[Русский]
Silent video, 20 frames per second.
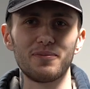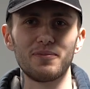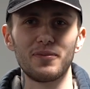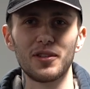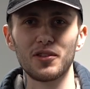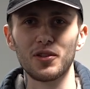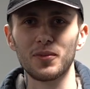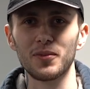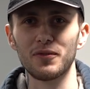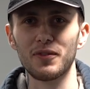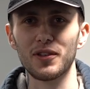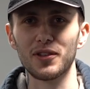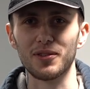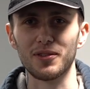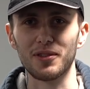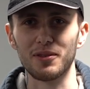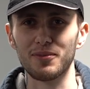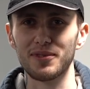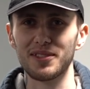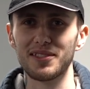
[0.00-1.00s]
мне домный
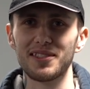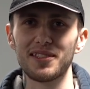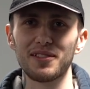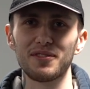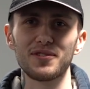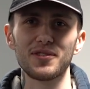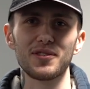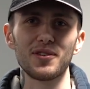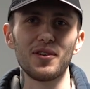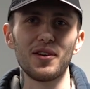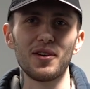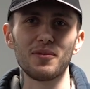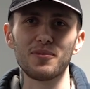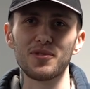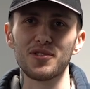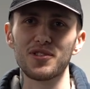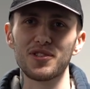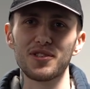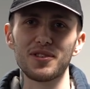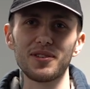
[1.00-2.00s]
Виктор объяснил все,
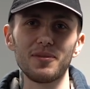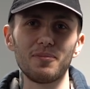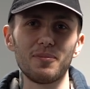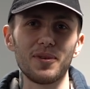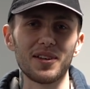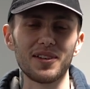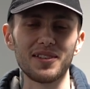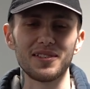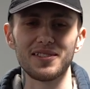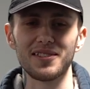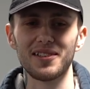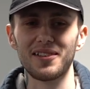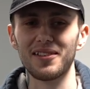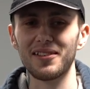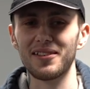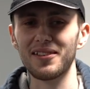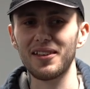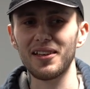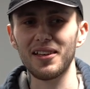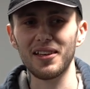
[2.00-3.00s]
обучил, показал.